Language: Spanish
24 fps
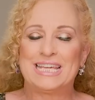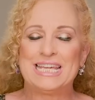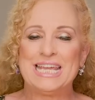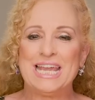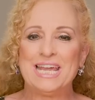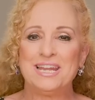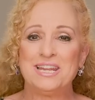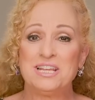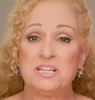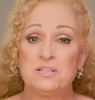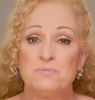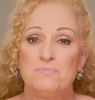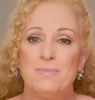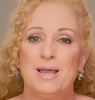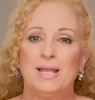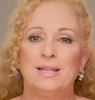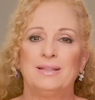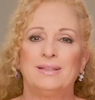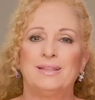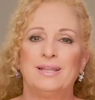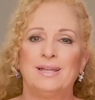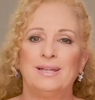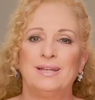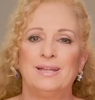¿Quieres
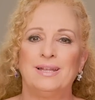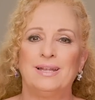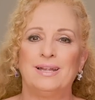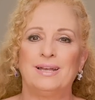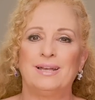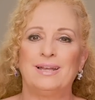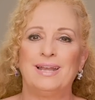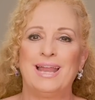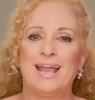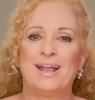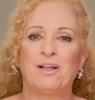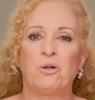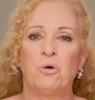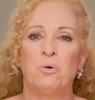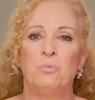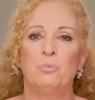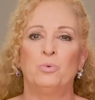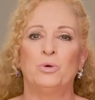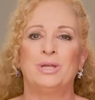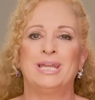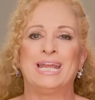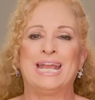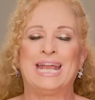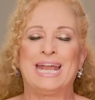mantener la
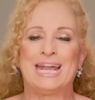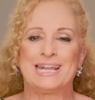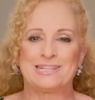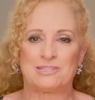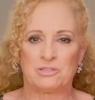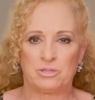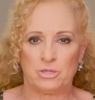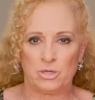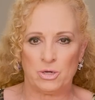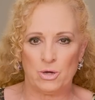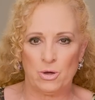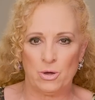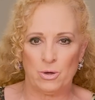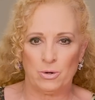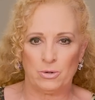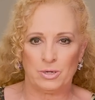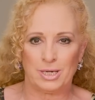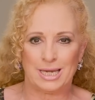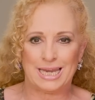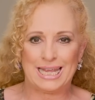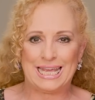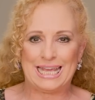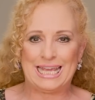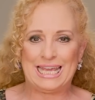
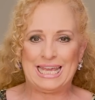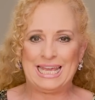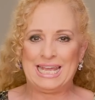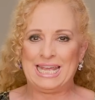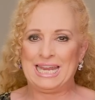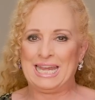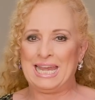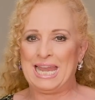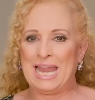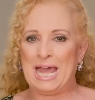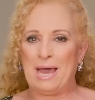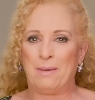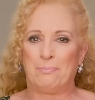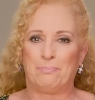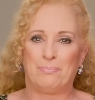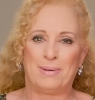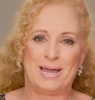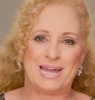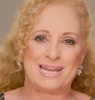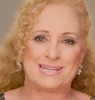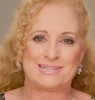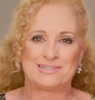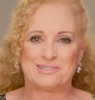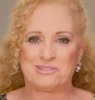comunicación y la
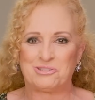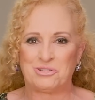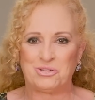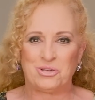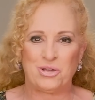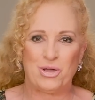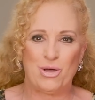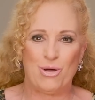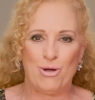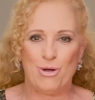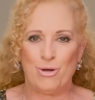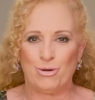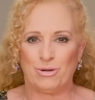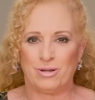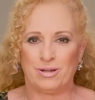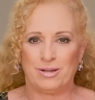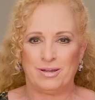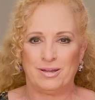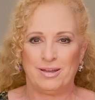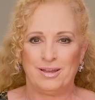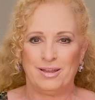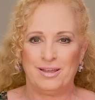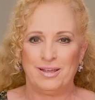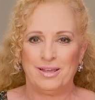pasión
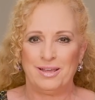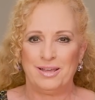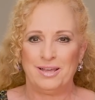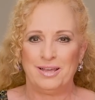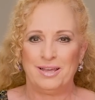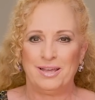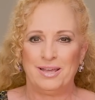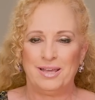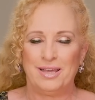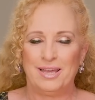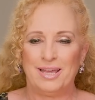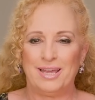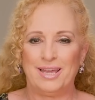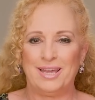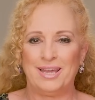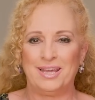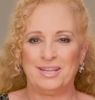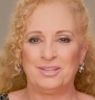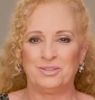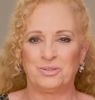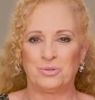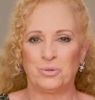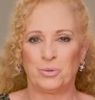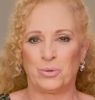
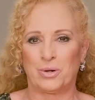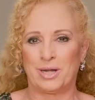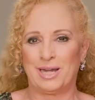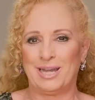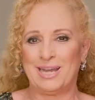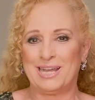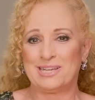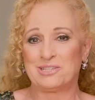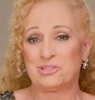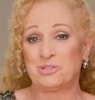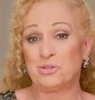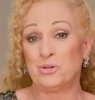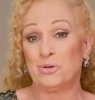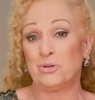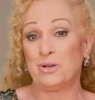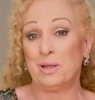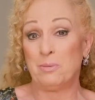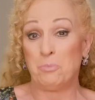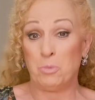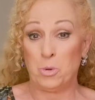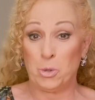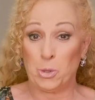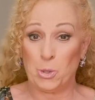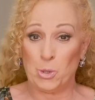en tu relación
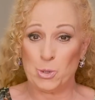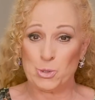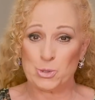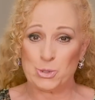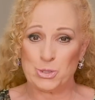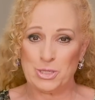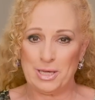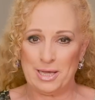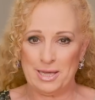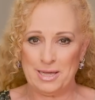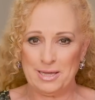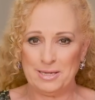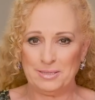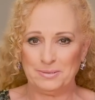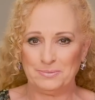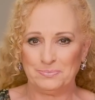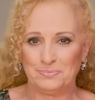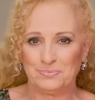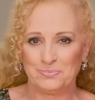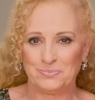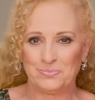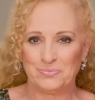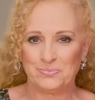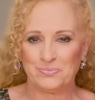amorosa?
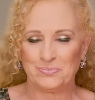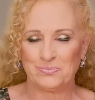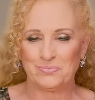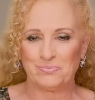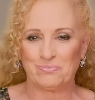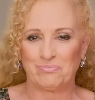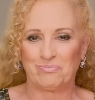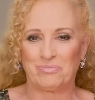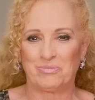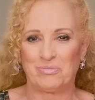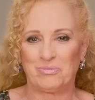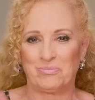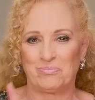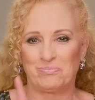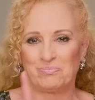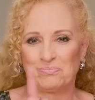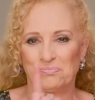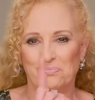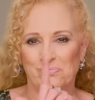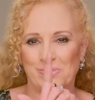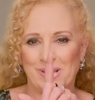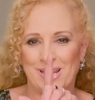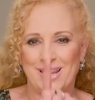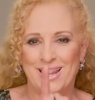
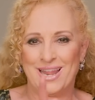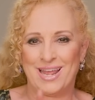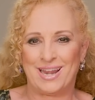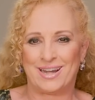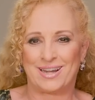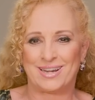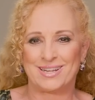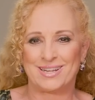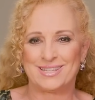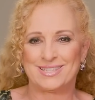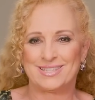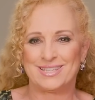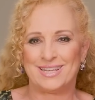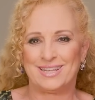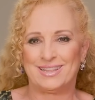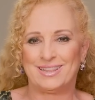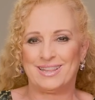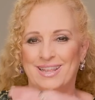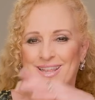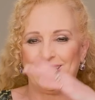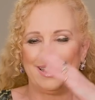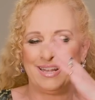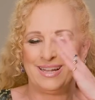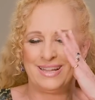La
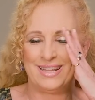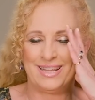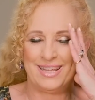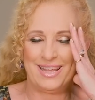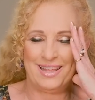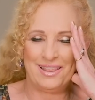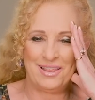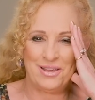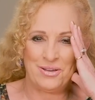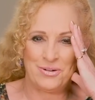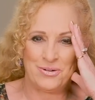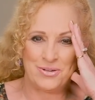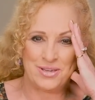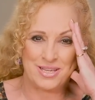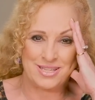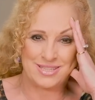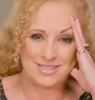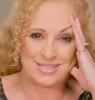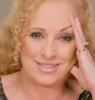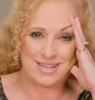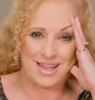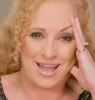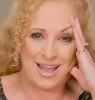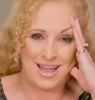receta del día de hoy
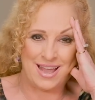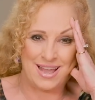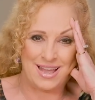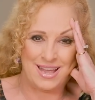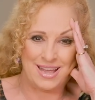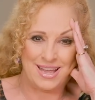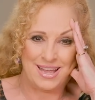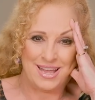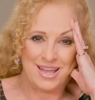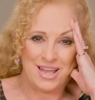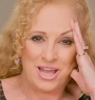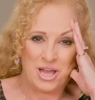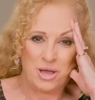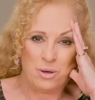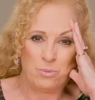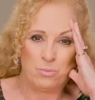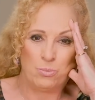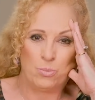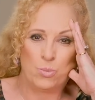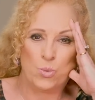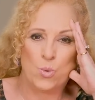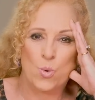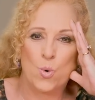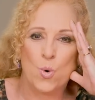está
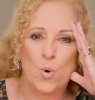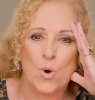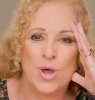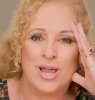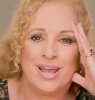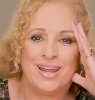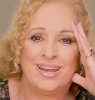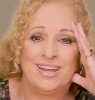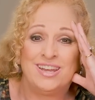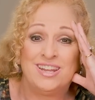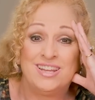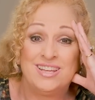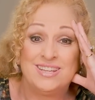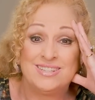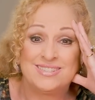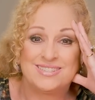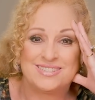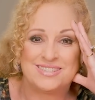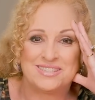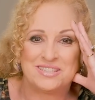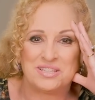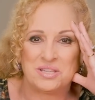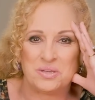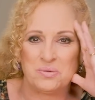
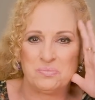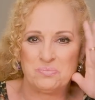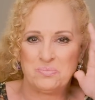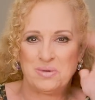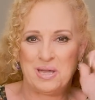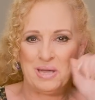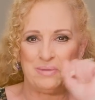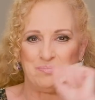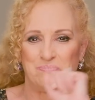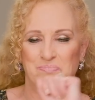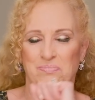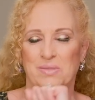buenísima.